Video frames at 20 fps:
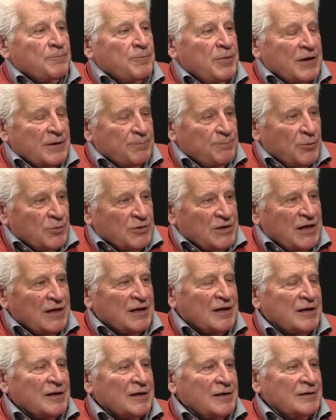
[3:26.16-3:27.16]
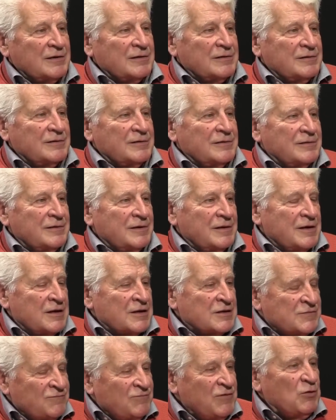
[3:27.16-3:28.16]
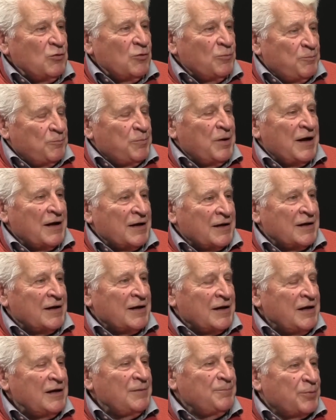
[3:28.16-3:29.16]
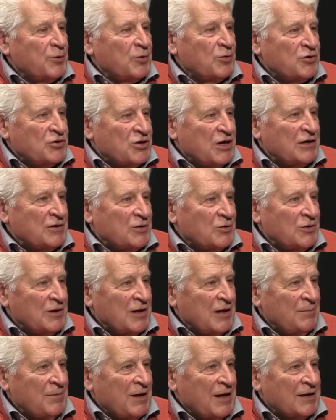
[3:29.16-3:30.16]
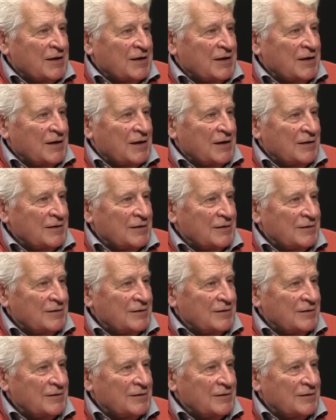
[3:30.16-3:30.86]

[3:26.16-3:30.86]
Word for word: per poter sviluppare il progetto della macchina,